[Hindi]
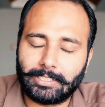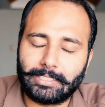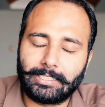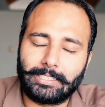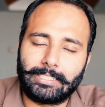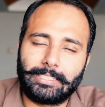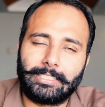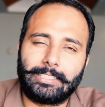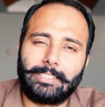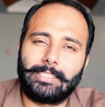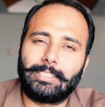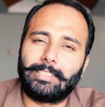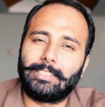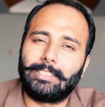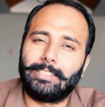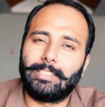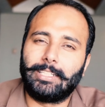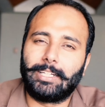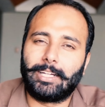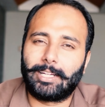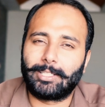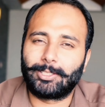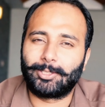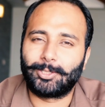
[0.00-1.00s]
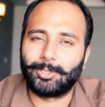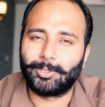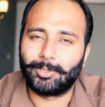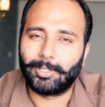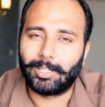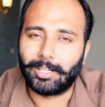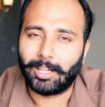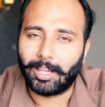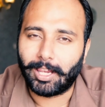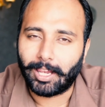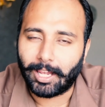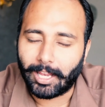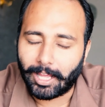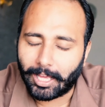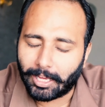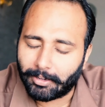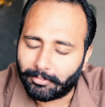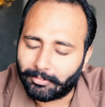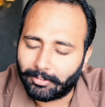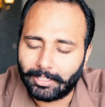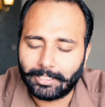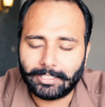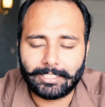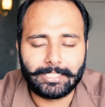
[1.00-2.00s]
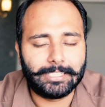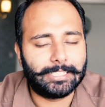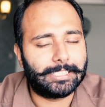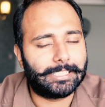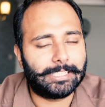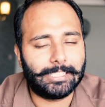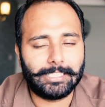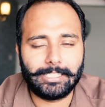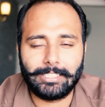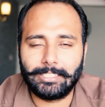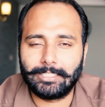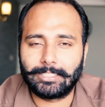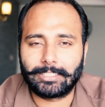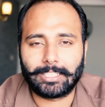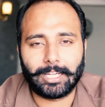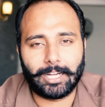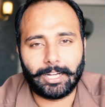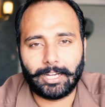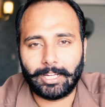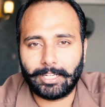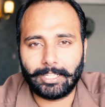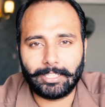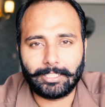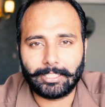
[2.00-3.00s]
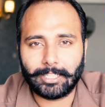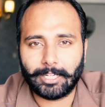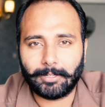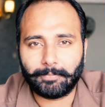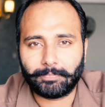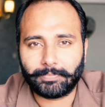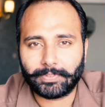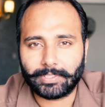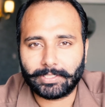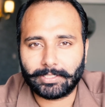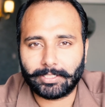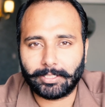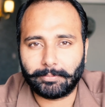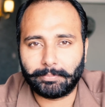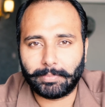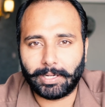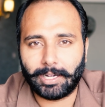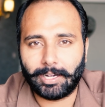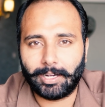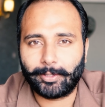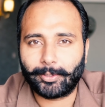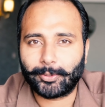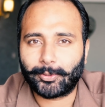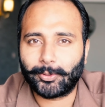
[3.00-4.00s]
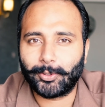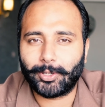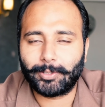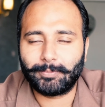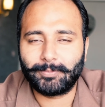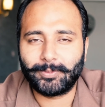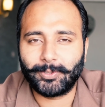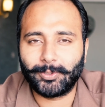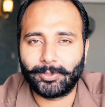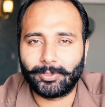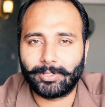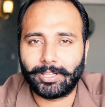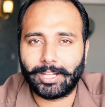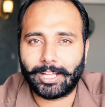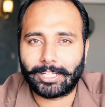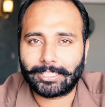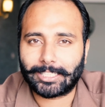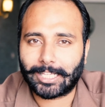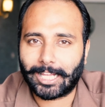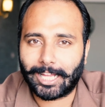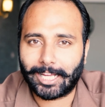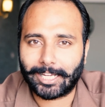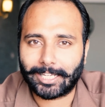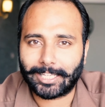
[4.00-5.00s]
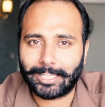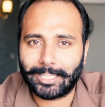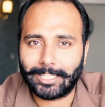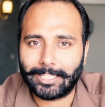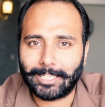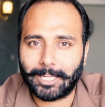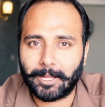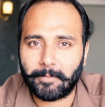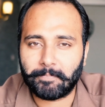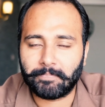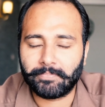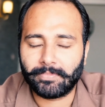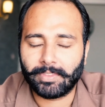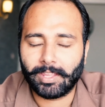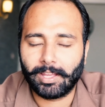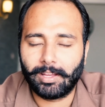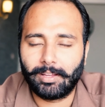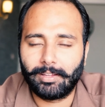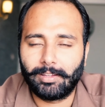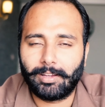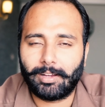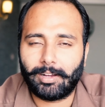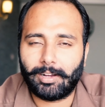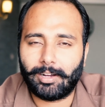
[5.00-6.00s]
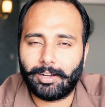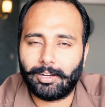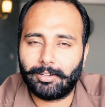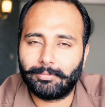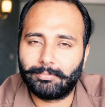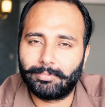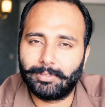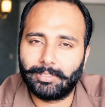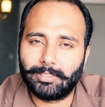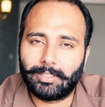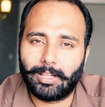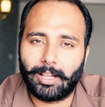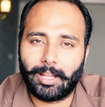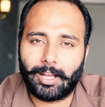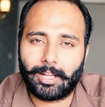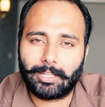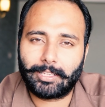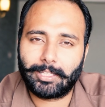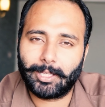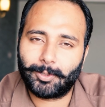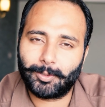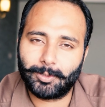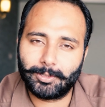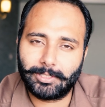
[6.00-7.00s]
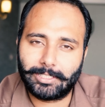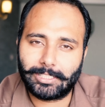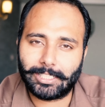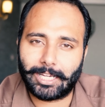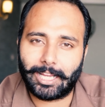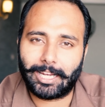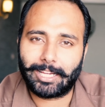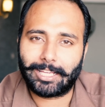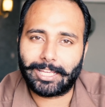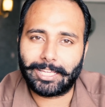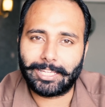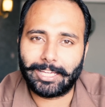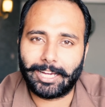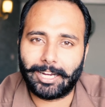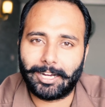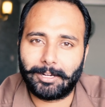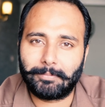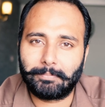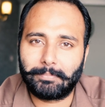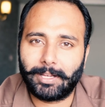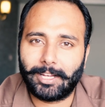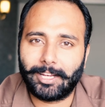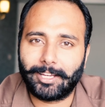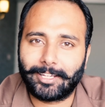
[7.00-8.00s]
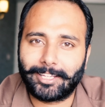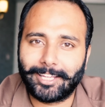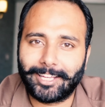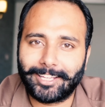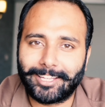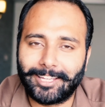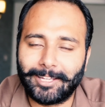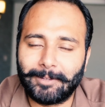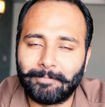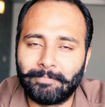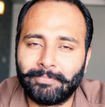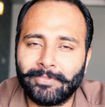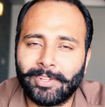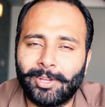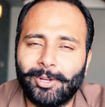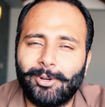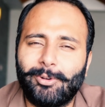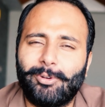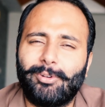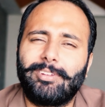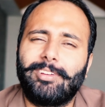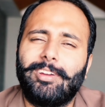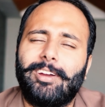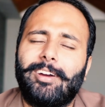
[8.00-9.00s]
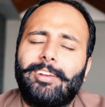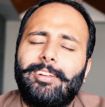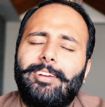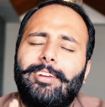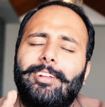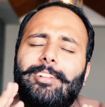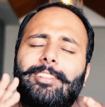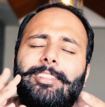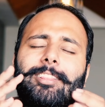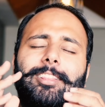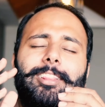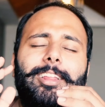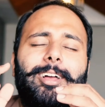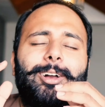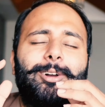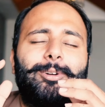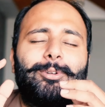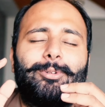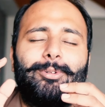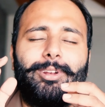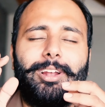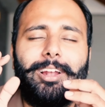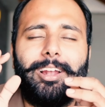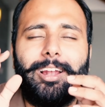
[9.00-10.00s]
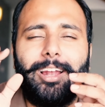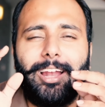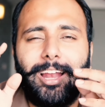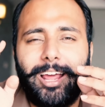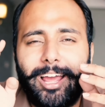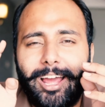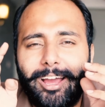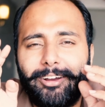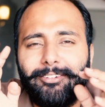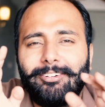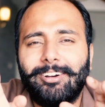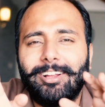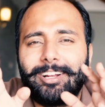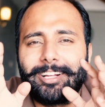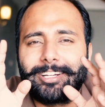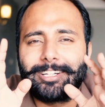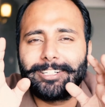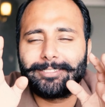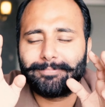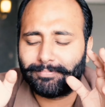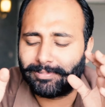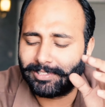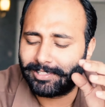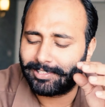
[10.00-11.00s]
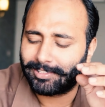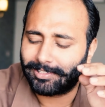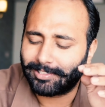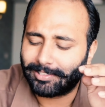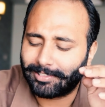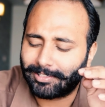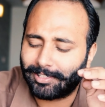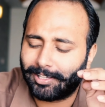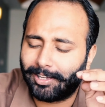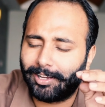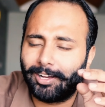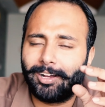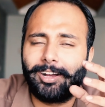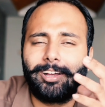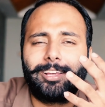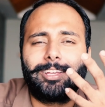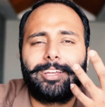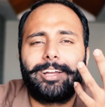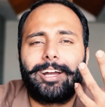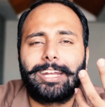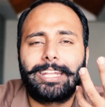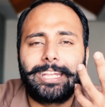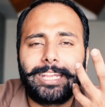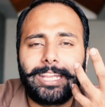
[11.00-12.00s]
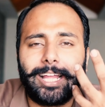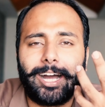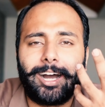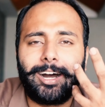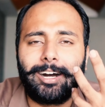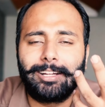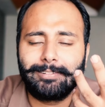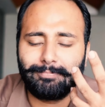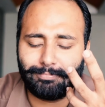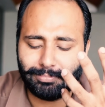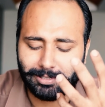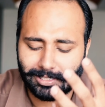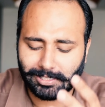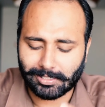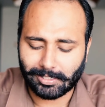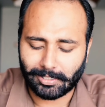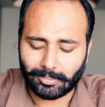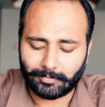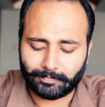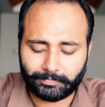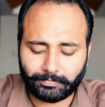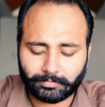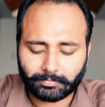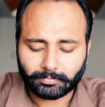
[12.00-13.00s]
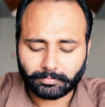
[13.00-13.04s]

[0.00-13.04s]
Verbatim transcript: यार जो लेवल की चीज़ खा ली ना ज़बान को अब जो लत लग गई है अब लातें खुद चल के यहाँ पे लगेंगी और यार इतना कुल लेवल का पिज़्ज़ा यार नान पिज़्ज़ा